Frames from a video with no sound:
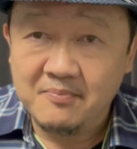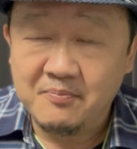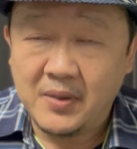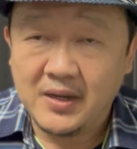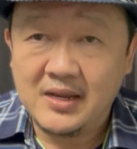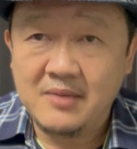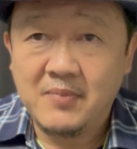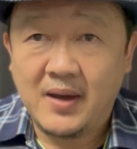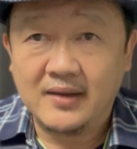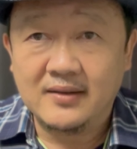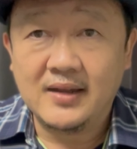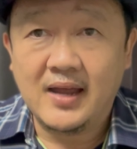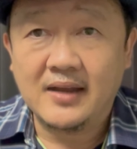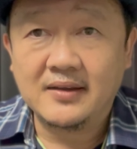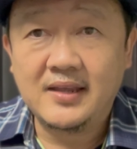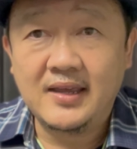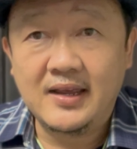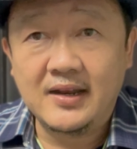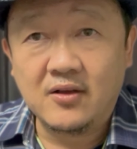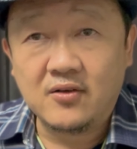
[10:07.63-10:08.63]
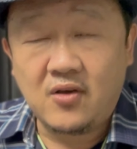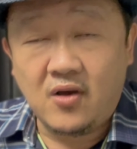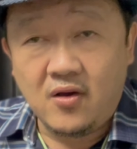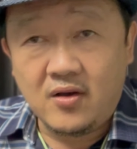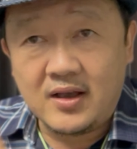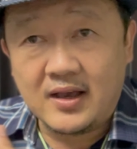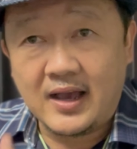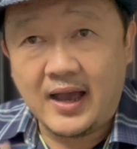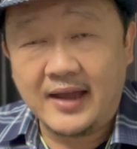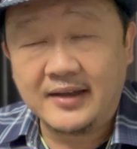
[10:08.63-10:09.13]
ปฏิบัติหน้าที่แล้วก็
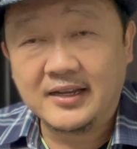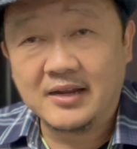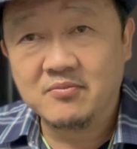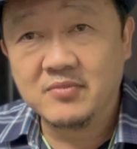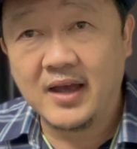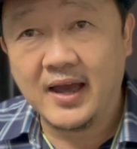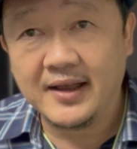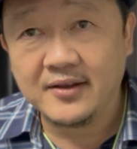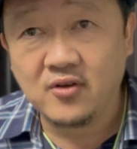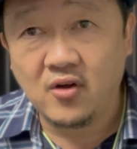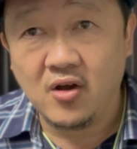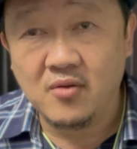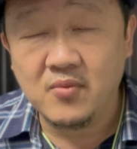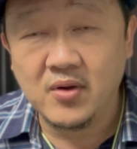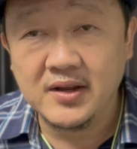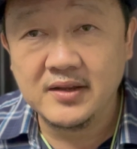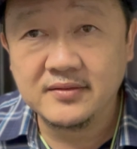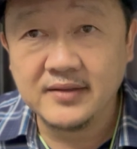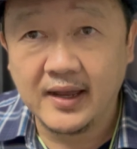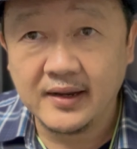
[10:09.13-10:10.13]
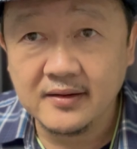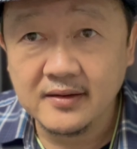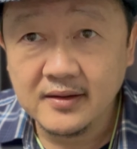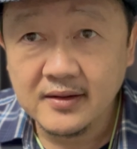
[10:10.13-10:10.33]
การทำงานของบริษัท